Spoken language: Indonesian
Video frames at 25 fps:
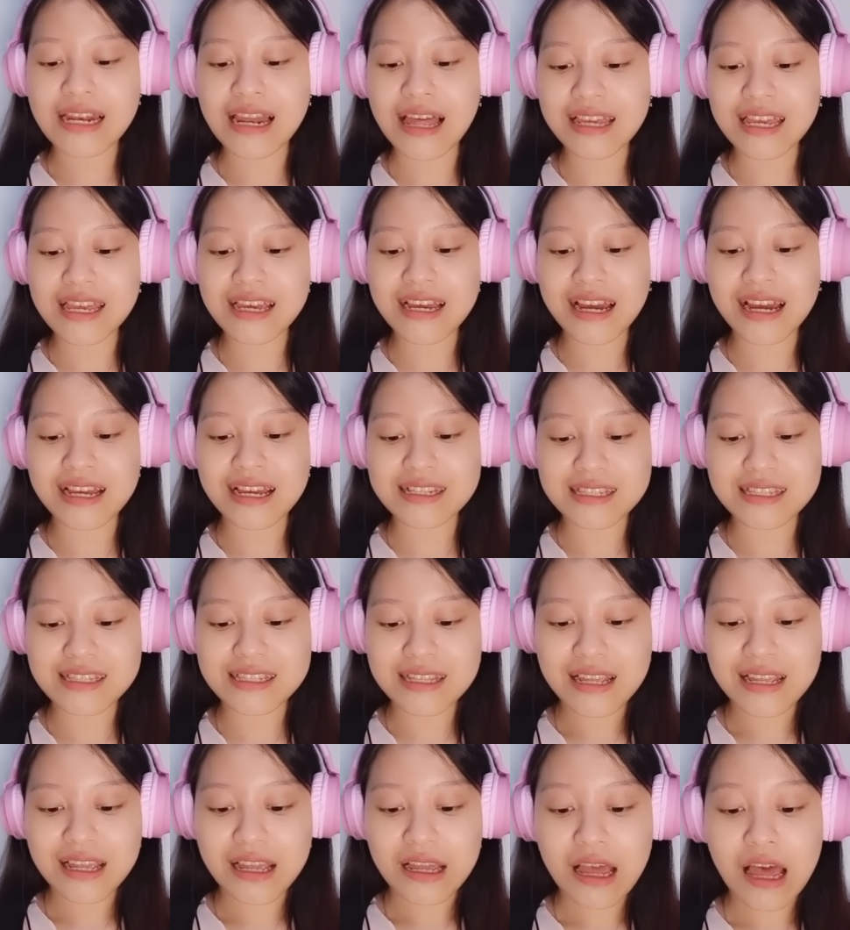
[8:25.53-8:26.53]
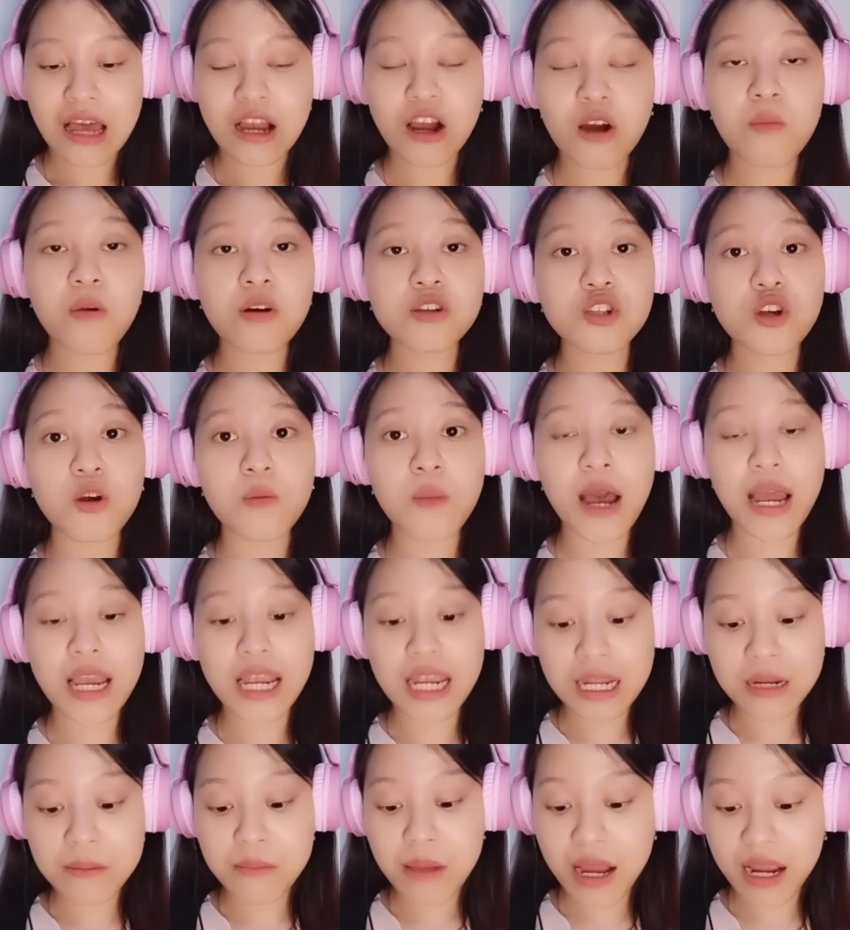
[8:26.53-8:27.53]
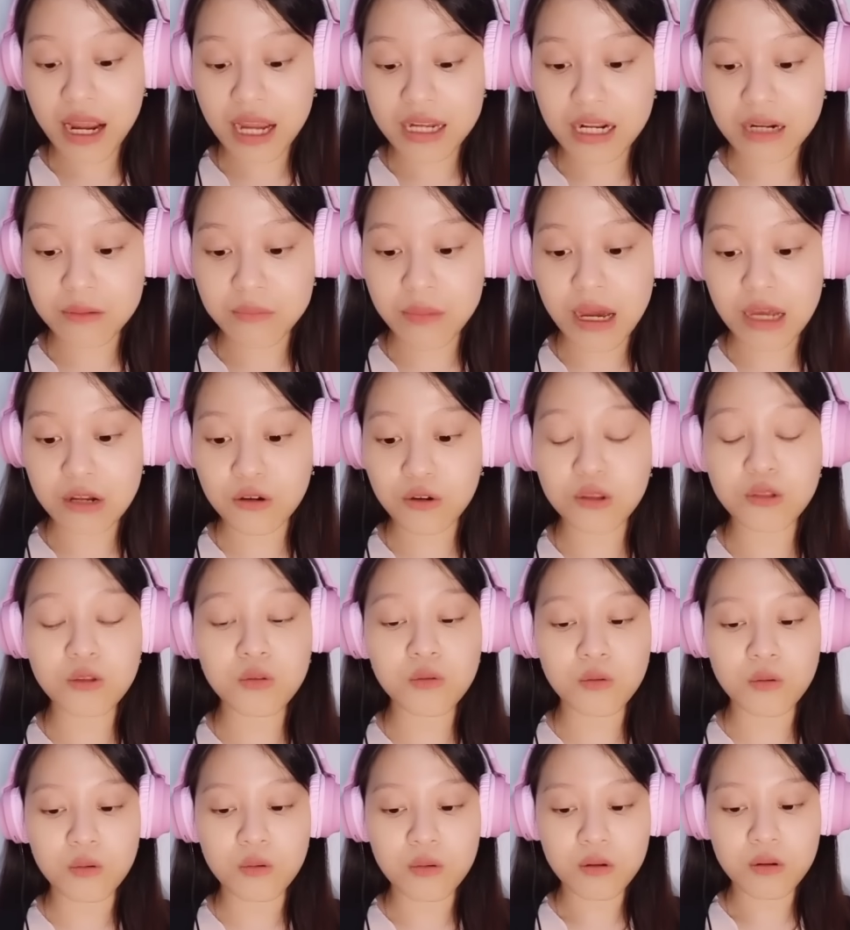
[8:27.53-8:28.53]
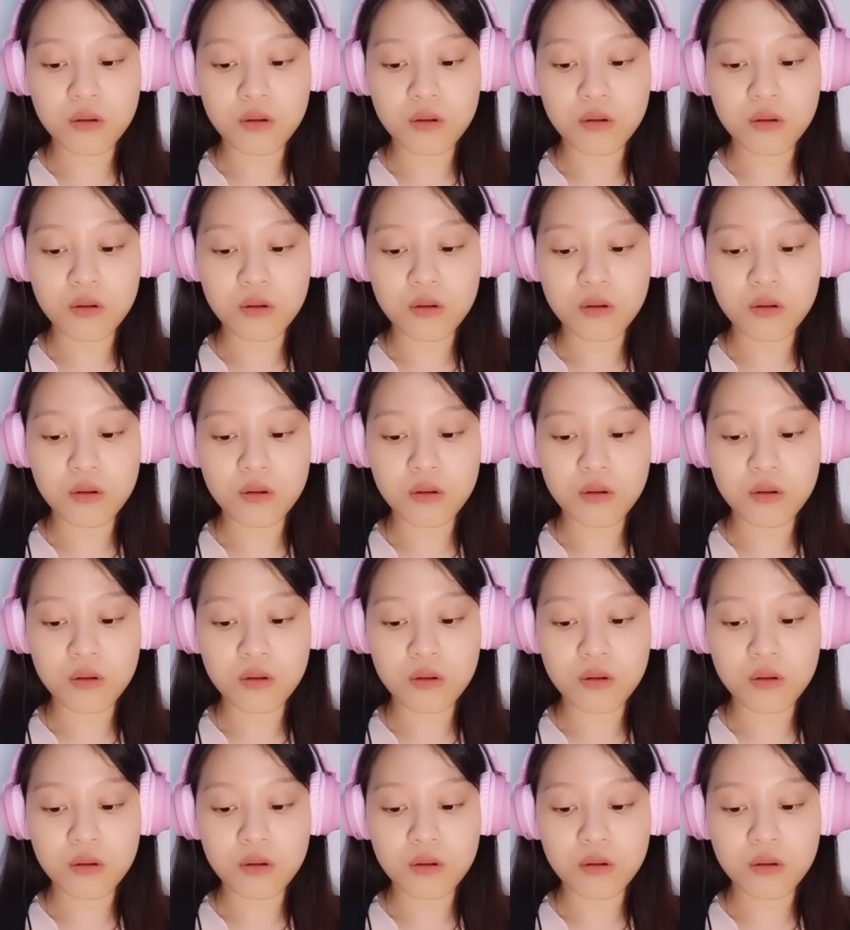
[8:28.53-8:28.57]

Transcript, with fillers: lagi guys. Aku mau cobain makanan baru itu.